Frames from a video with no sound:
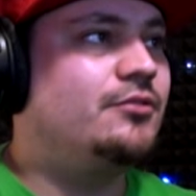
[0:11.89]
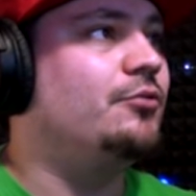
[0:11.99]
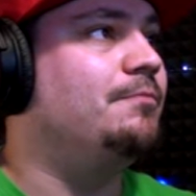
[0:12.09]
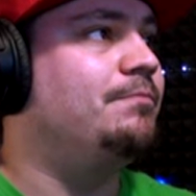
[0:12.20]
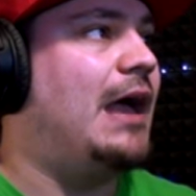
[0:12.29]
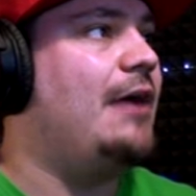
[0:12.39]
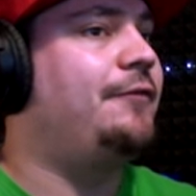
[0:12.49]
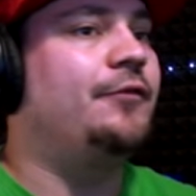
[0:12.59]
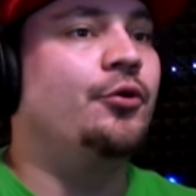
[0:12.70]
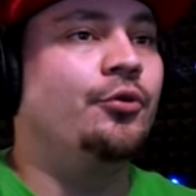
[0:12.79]
to
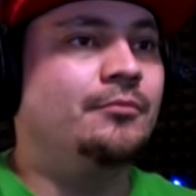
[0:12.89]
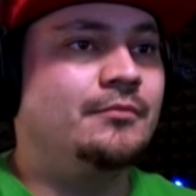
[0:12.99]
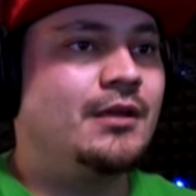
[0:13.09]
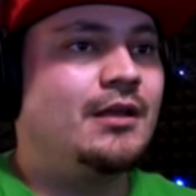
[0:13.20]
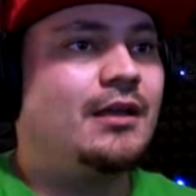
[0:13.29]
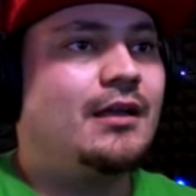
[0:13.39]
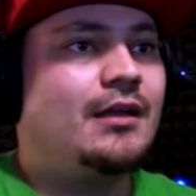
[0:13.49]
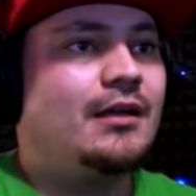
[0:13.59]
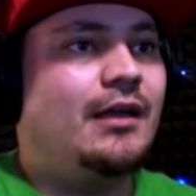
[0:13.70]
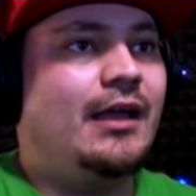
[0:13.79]
bathroom
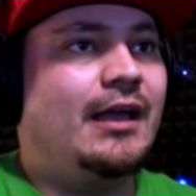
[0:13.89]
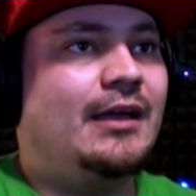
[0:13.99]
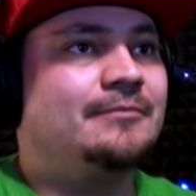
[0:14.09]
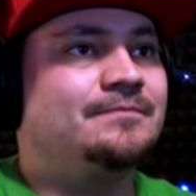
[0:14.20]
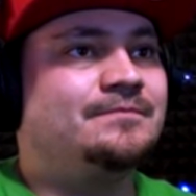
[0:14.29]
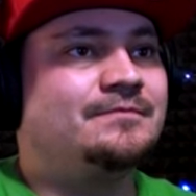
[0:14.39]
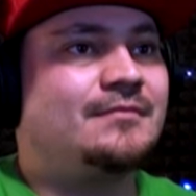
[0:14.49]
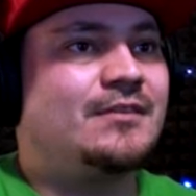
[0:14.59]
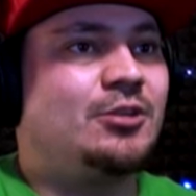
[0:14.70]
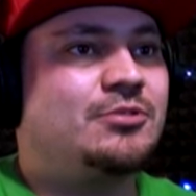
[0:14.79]

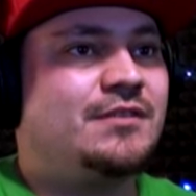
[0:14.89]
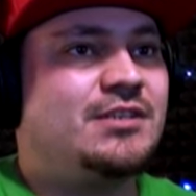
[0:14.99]
um, Dobrze